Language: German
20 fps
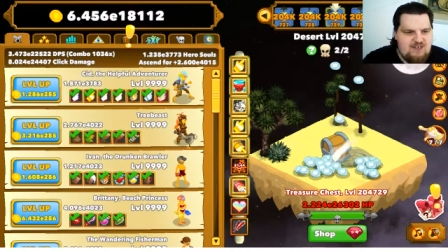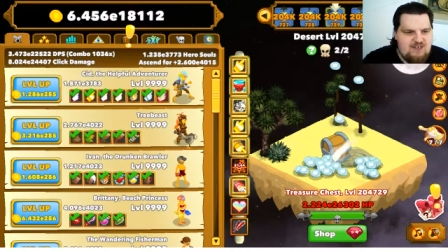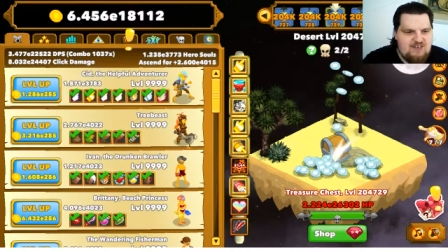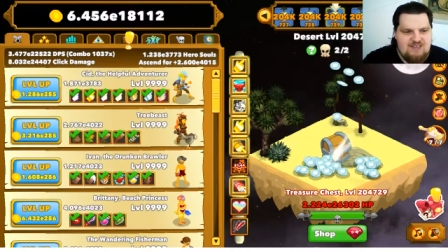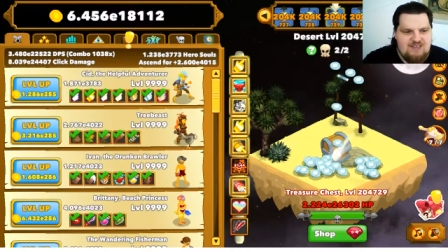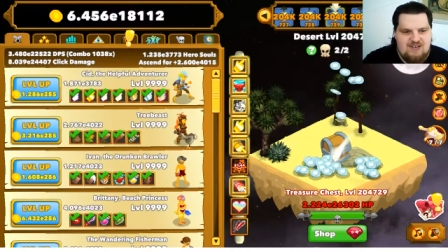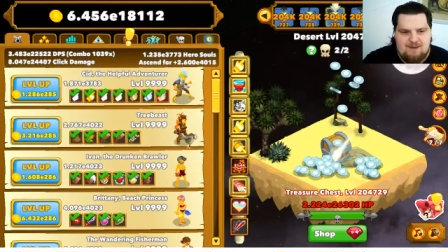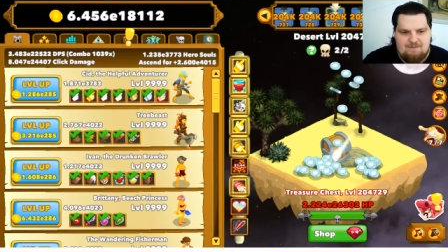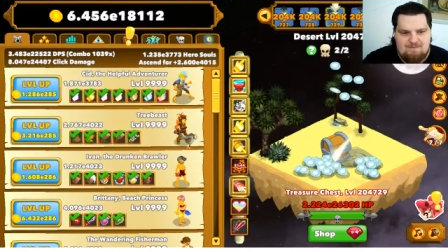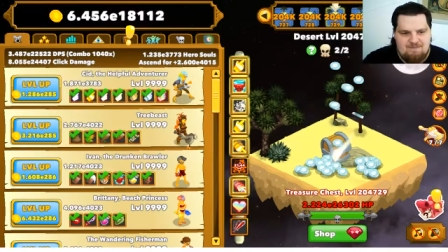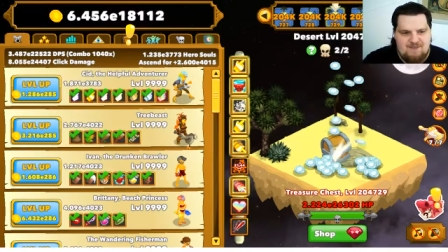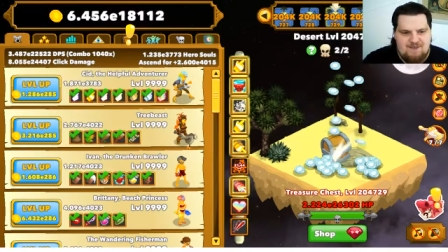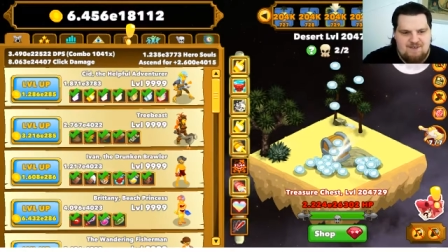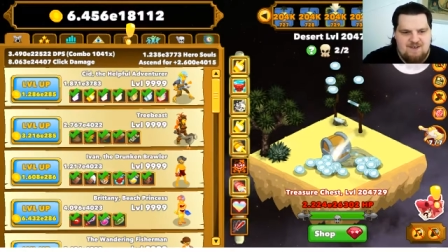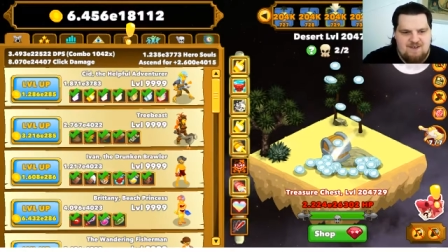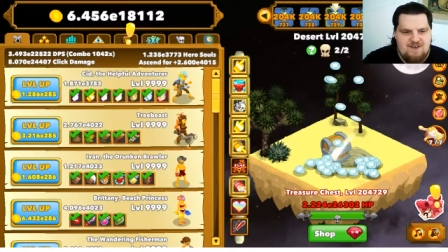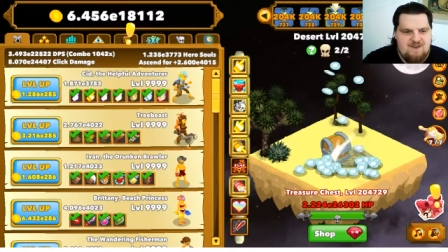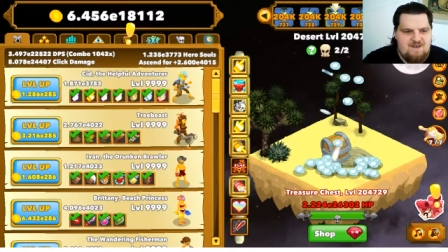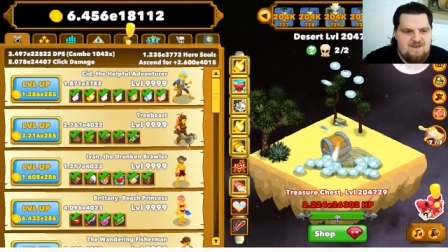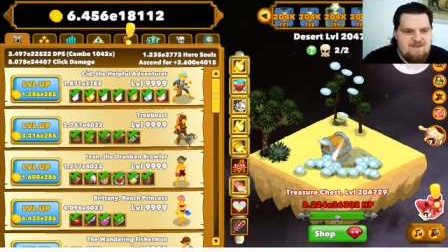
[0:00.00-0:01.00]
ja.
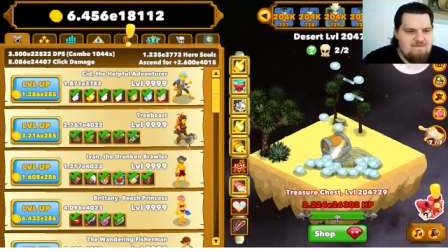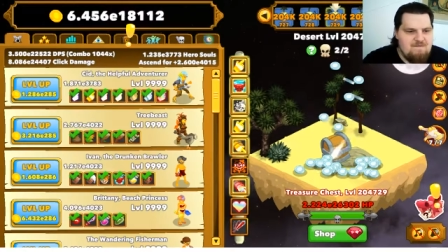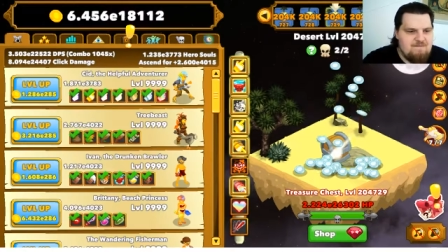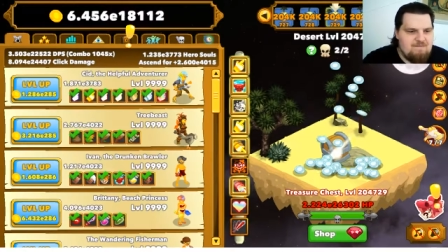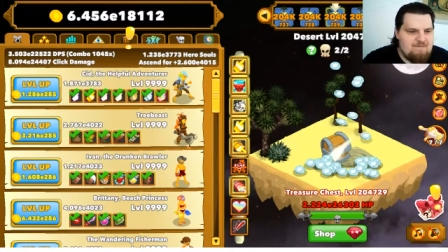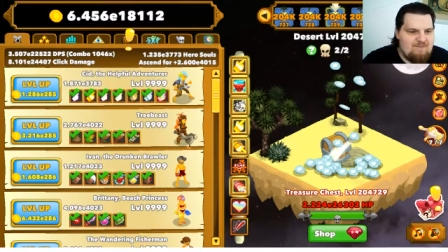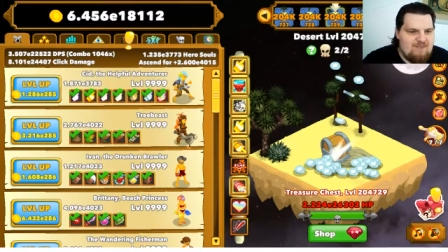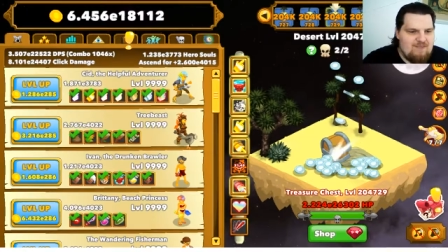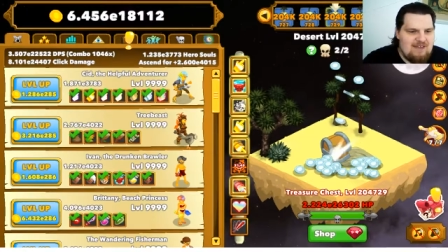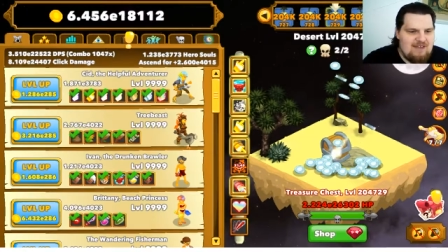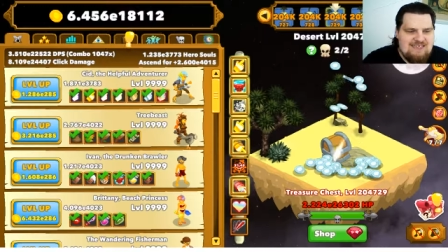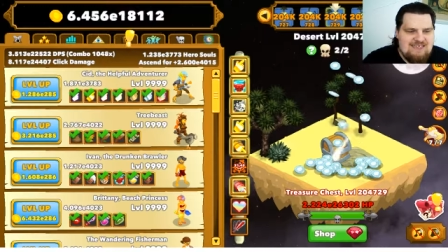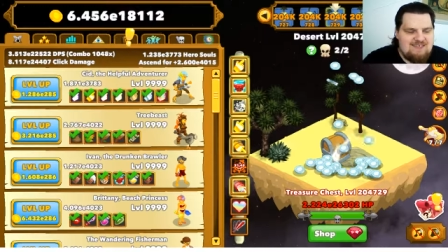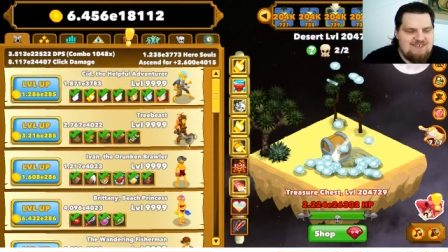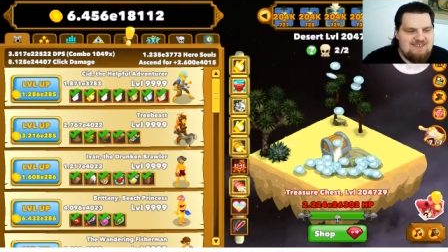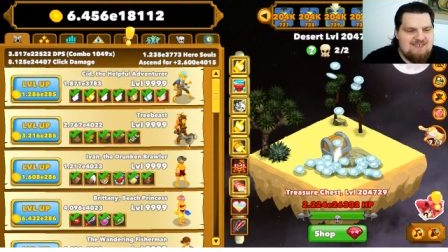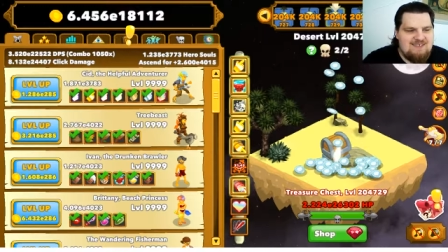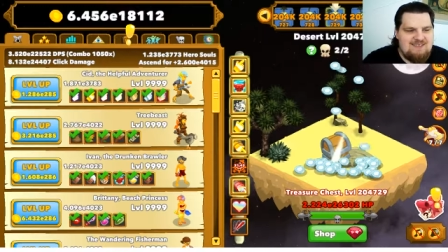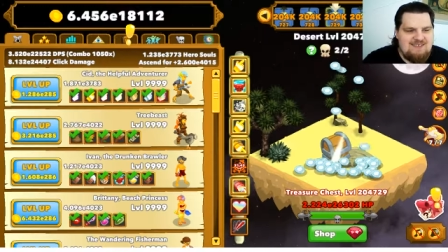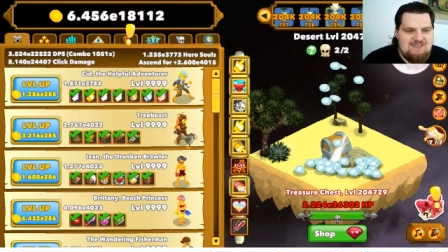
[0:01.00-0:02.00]
Es ist
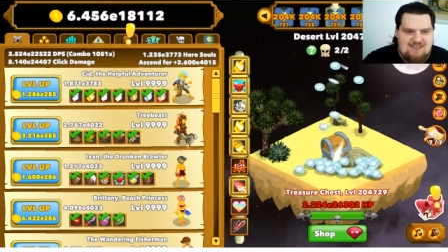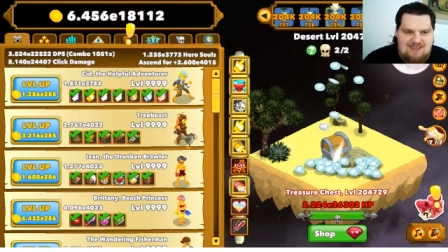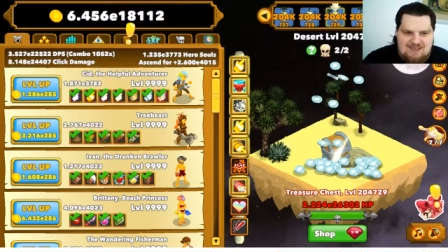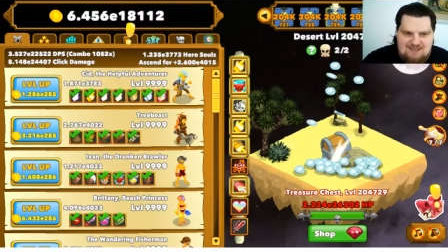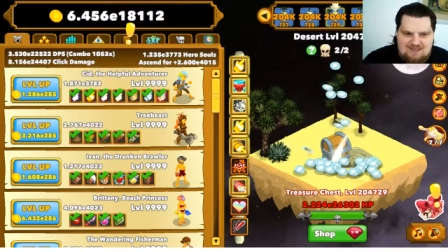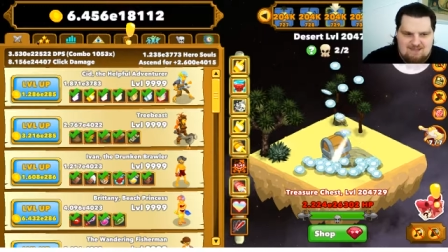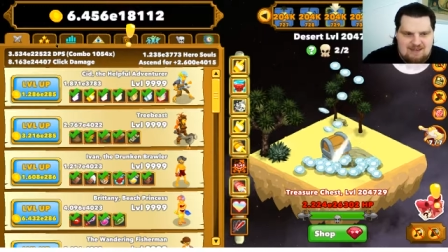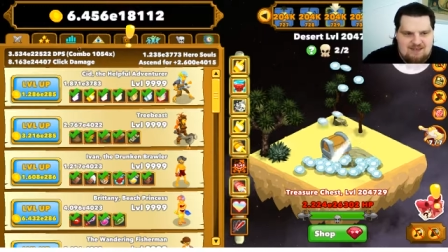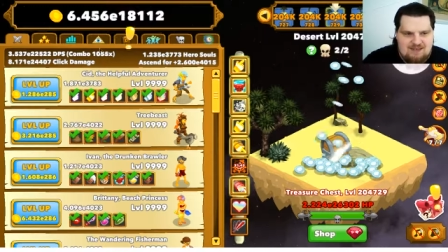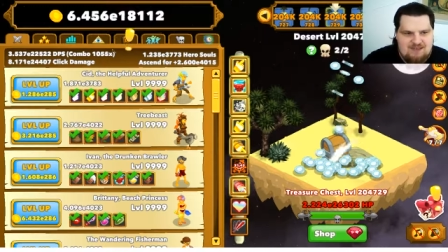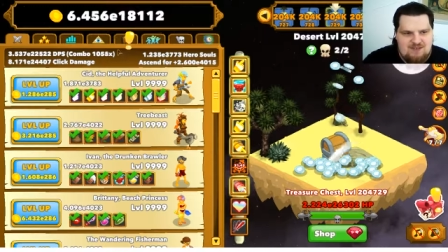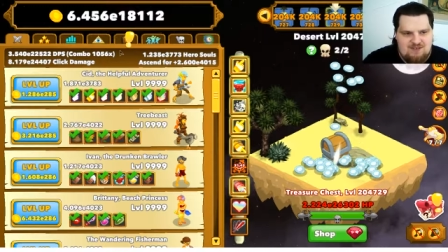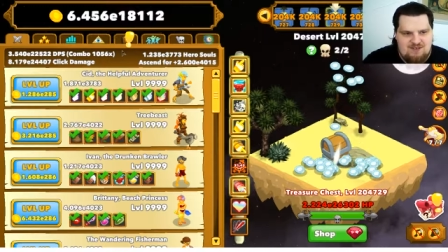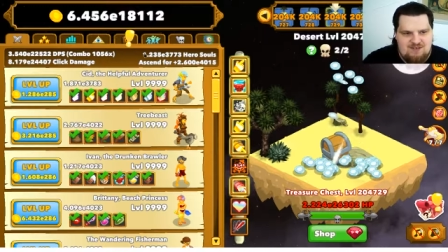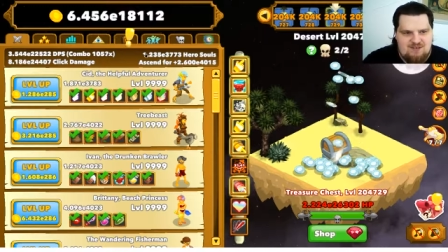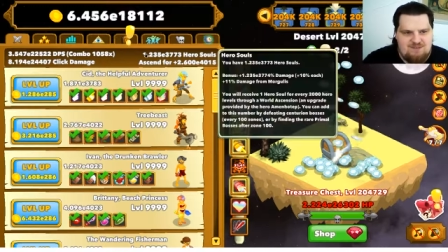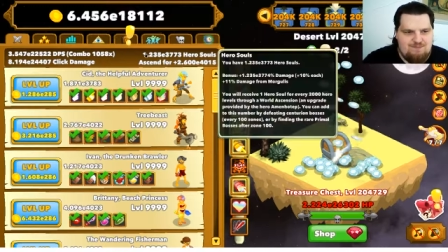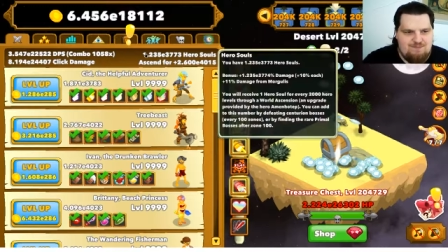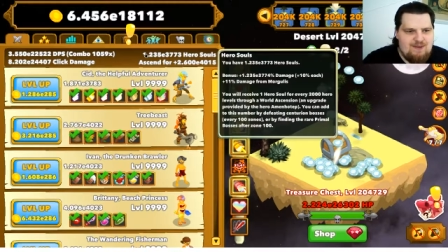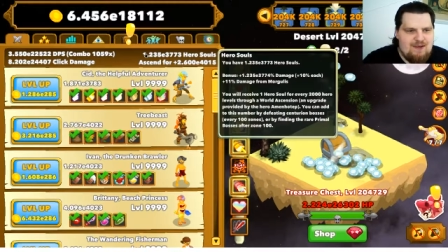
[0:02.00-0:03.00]
nicht das erste Mal, dass ich
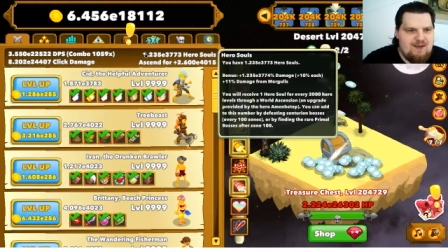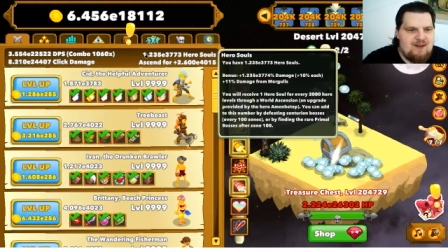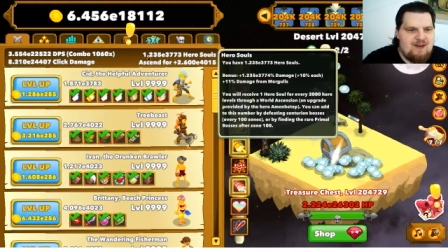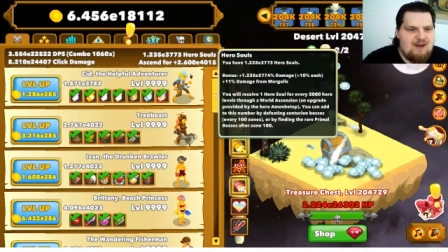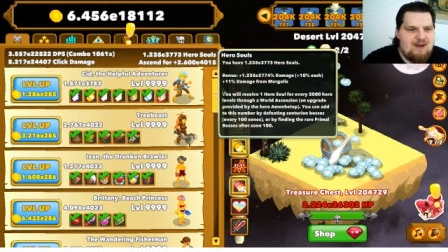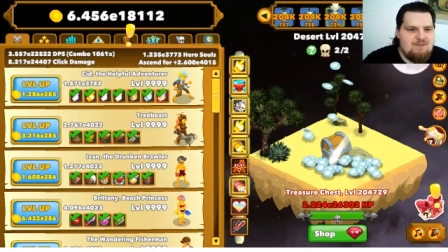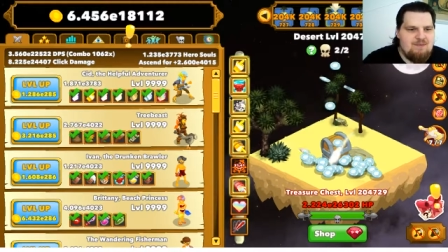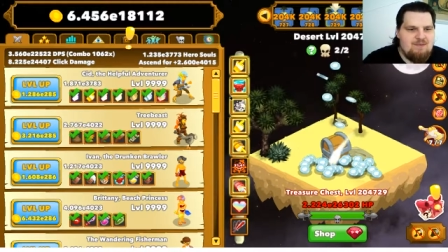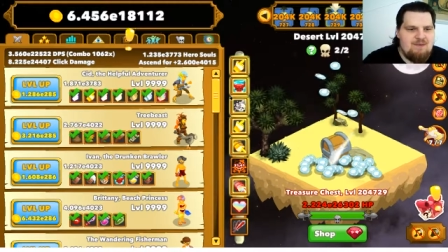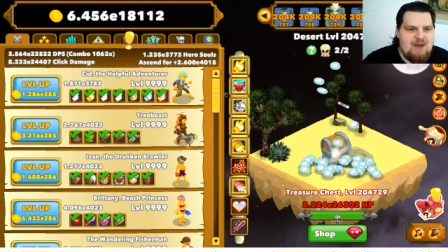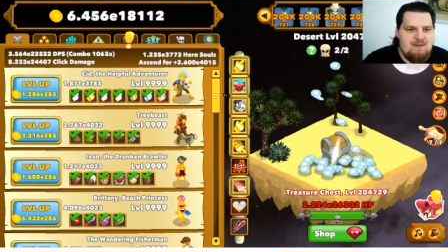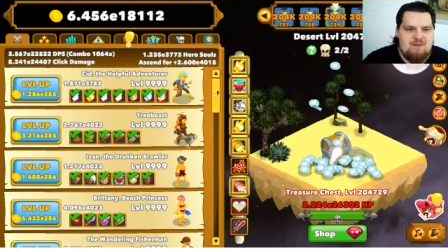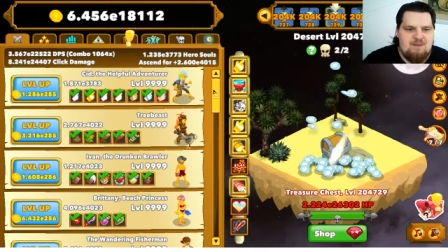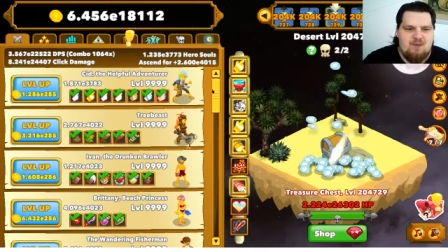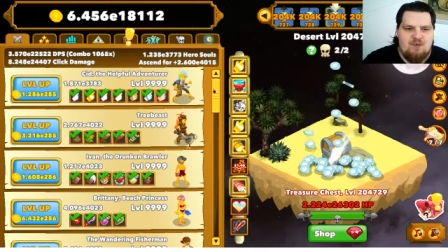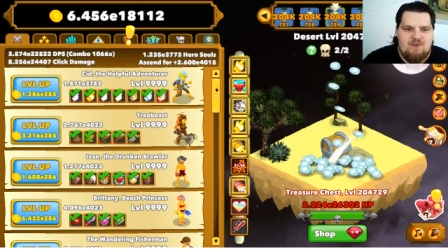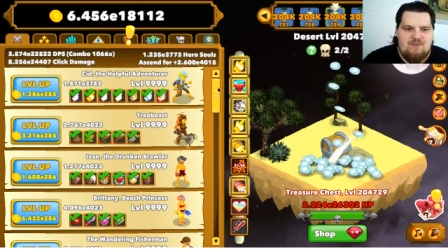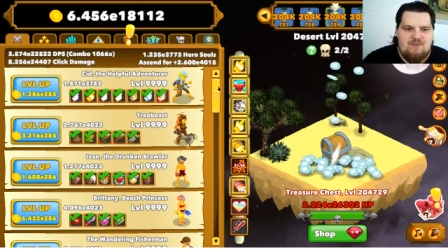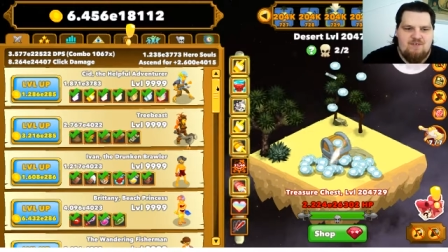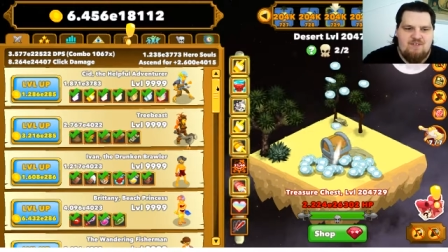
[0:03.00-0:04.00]
diesen Bug habe, aber
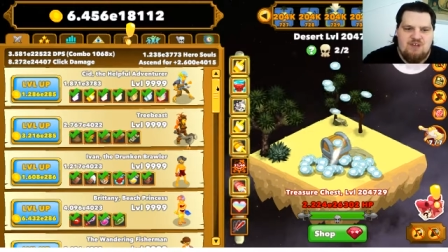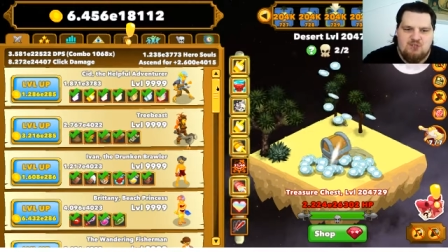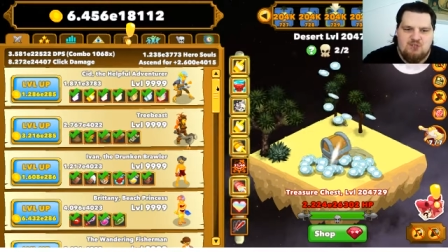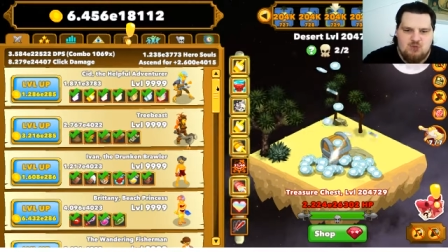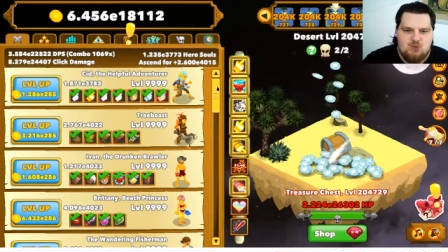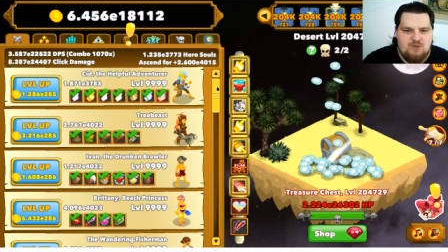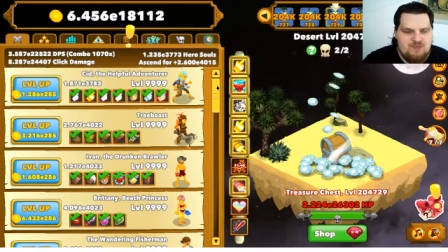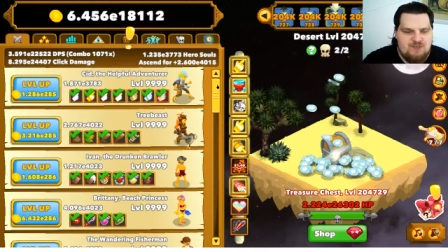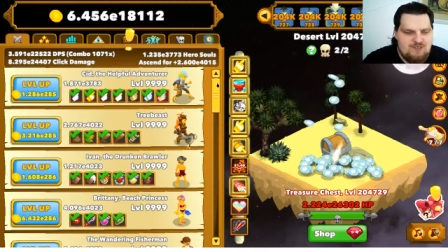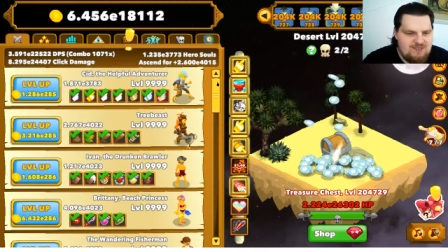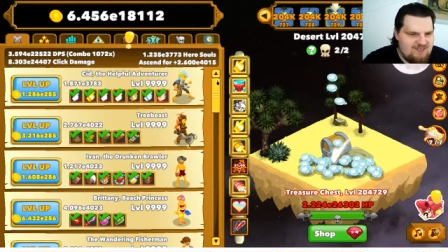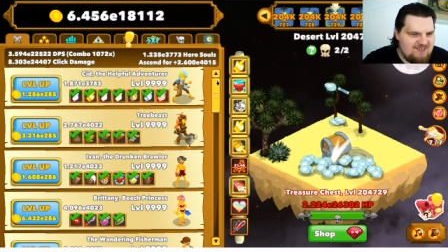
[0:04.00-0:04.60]
immer wieder schön.